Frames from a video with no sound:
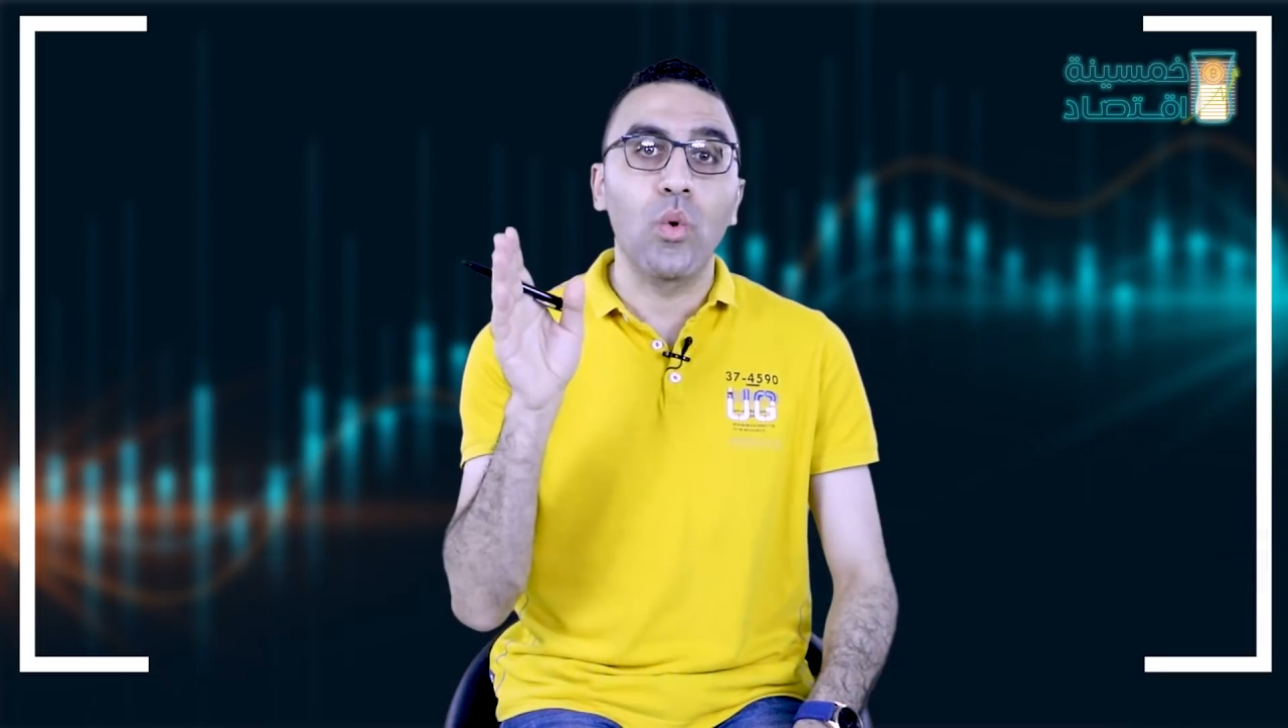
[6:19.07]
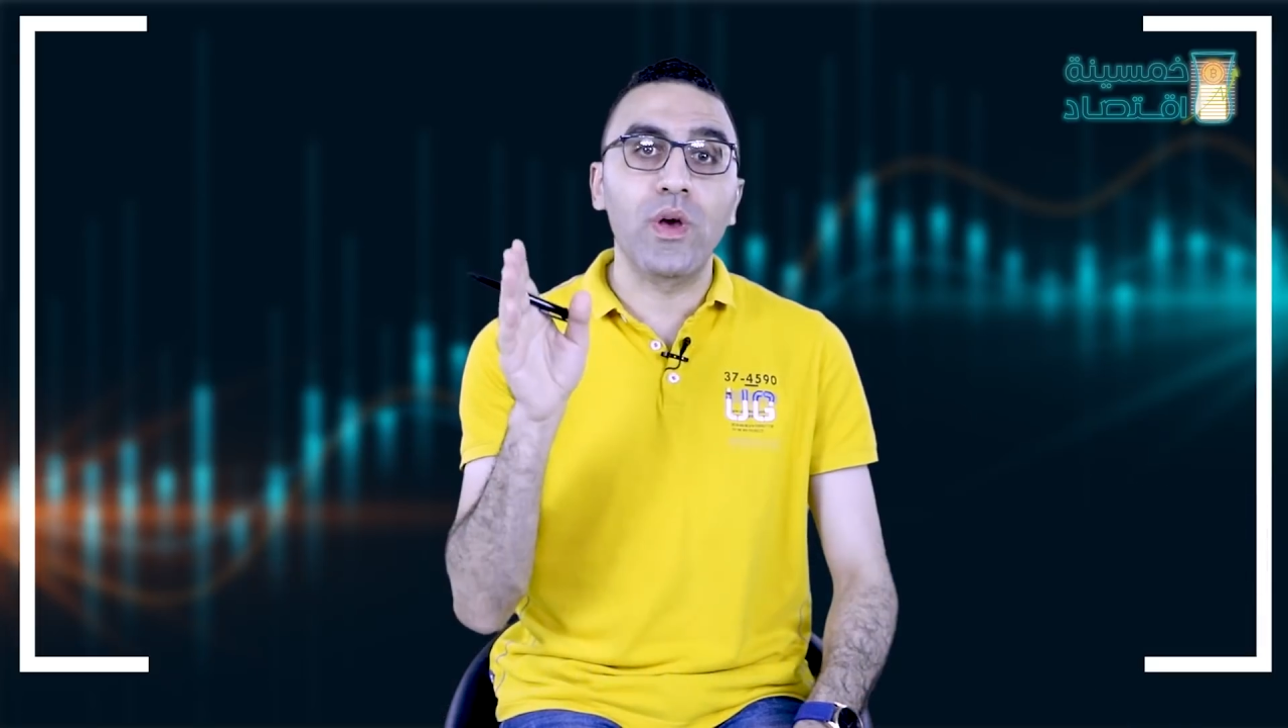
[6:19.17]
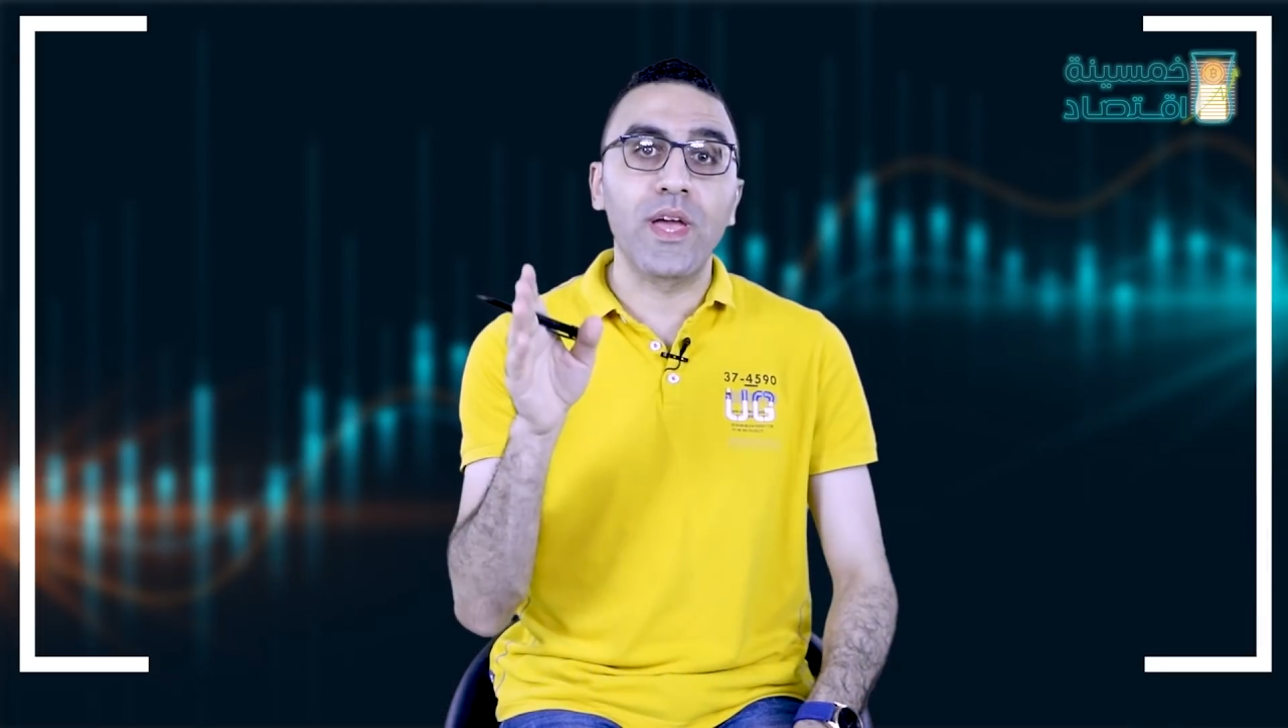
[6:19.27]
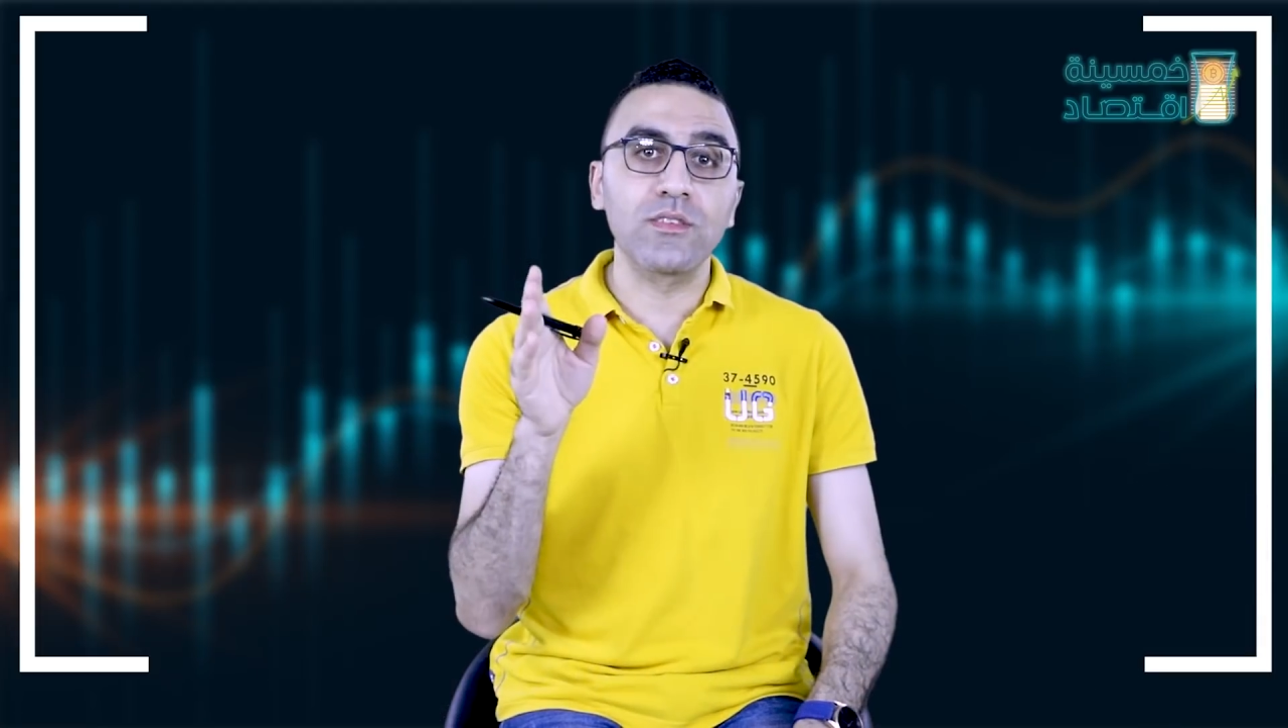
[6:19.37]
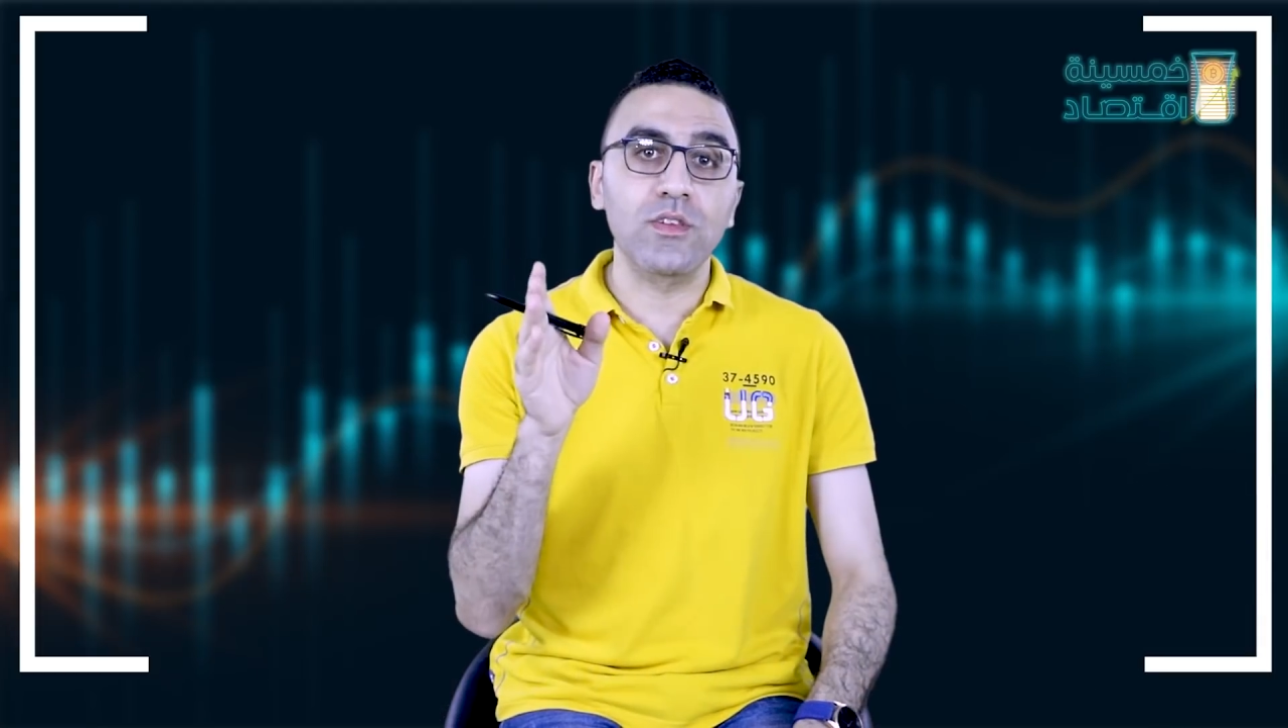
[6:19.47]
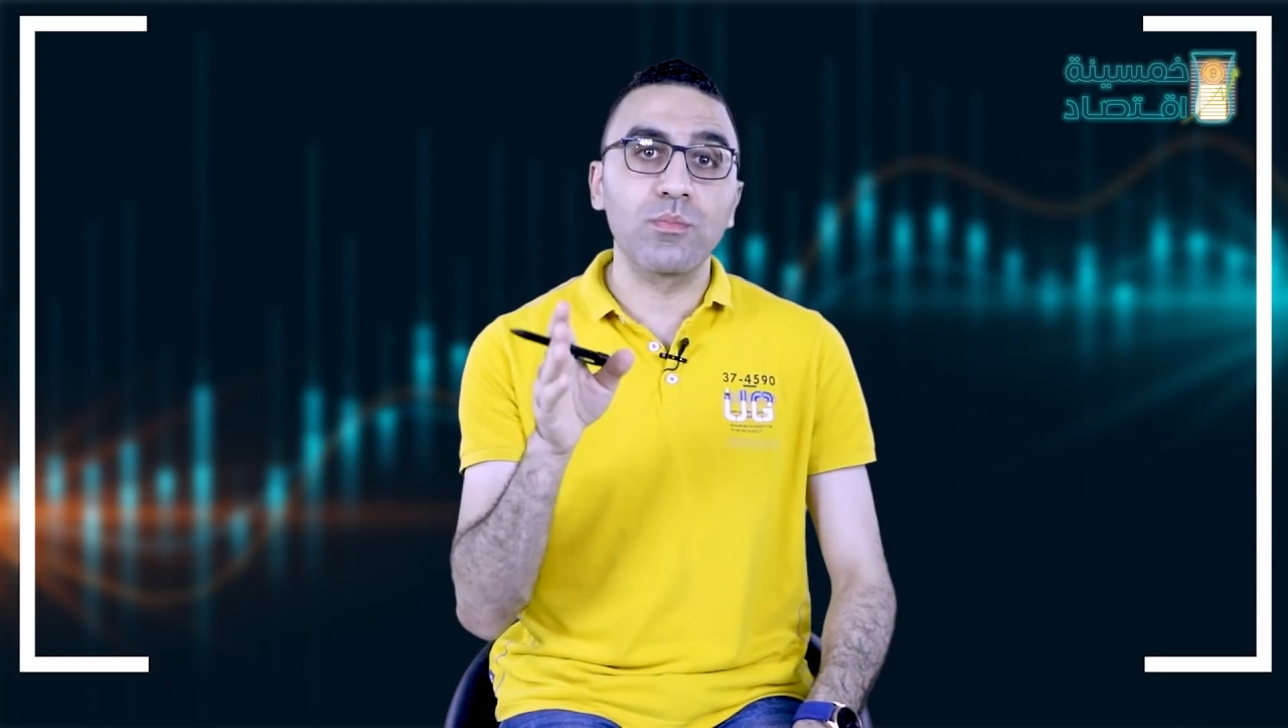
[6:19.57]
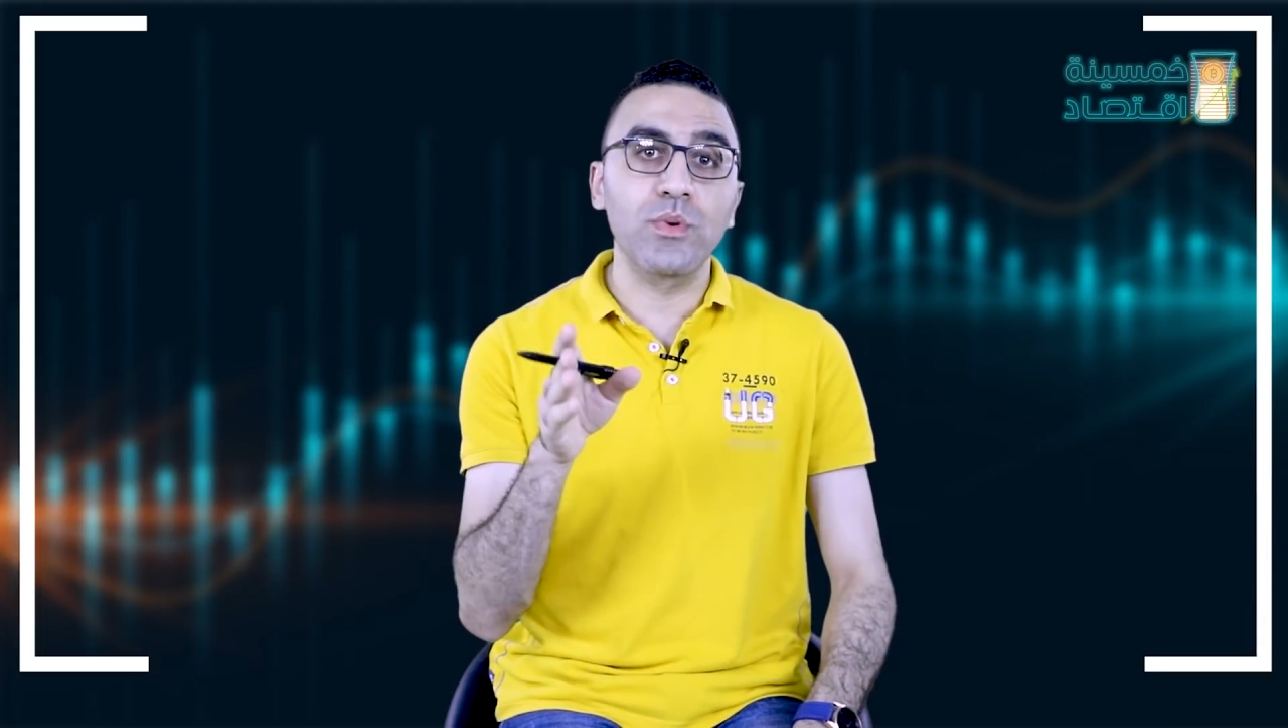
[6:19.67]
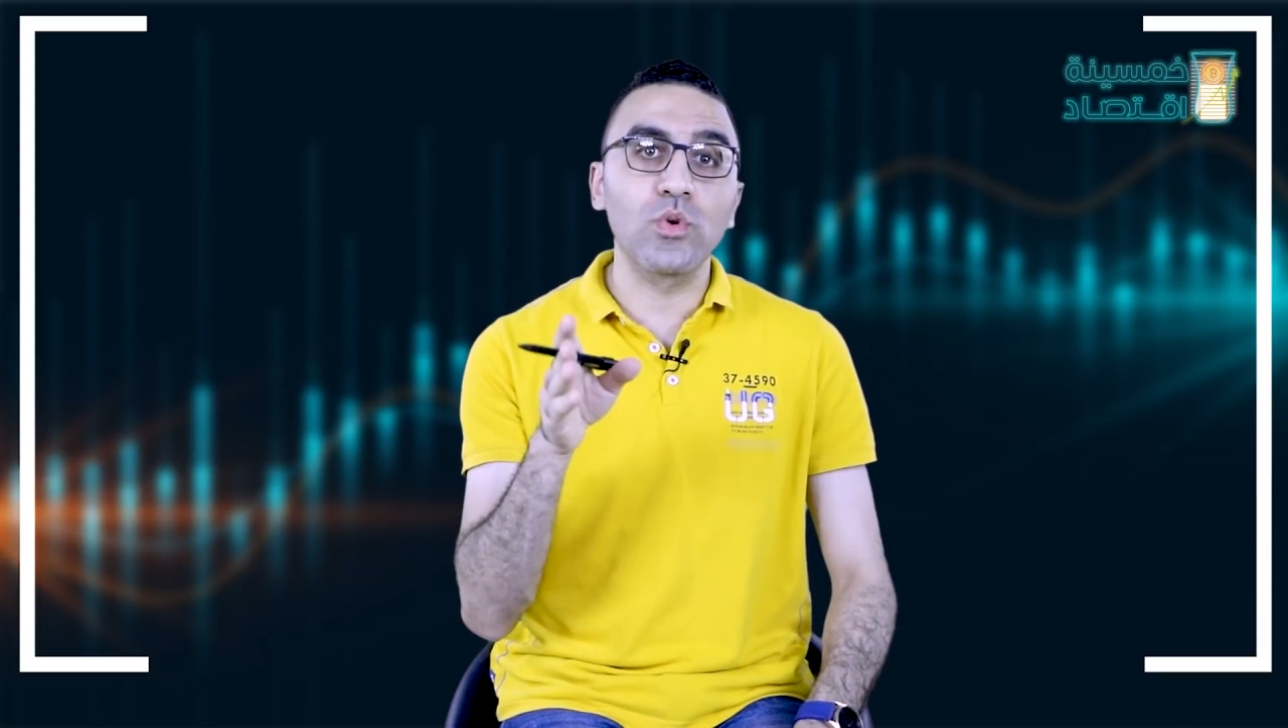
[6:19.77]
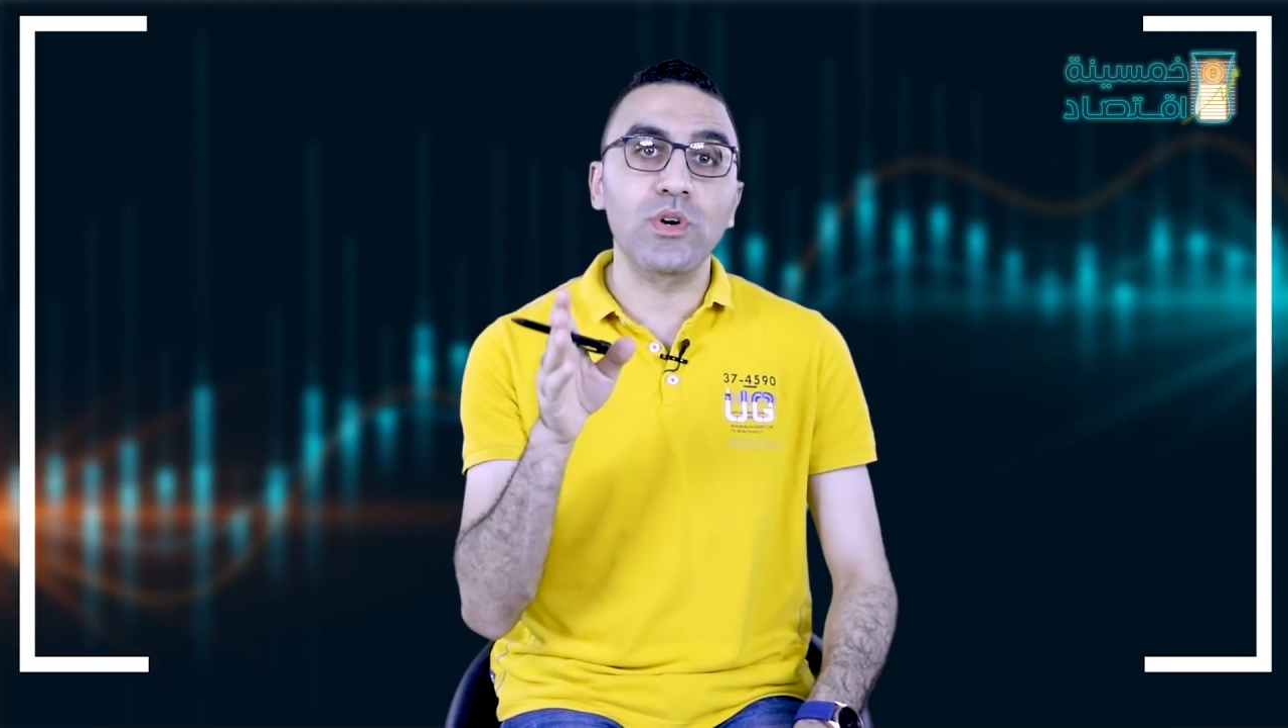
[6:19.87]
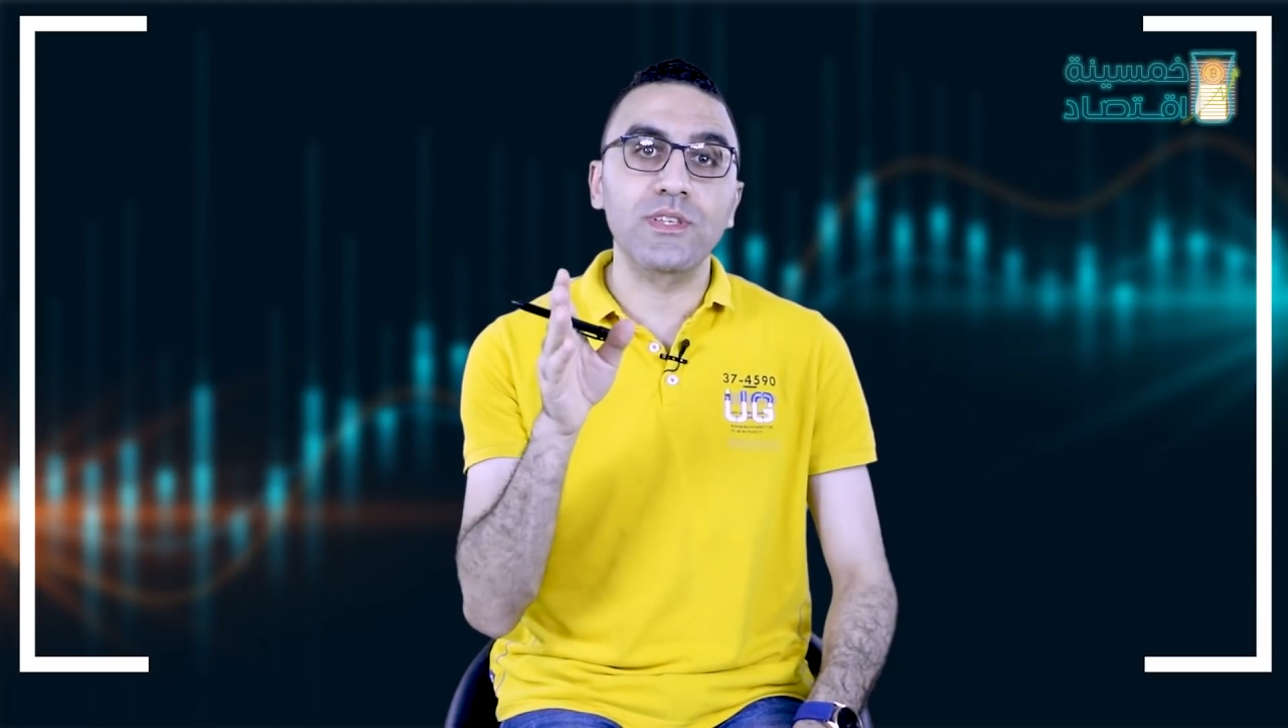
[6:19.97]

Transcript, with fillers: وكان تطبيقه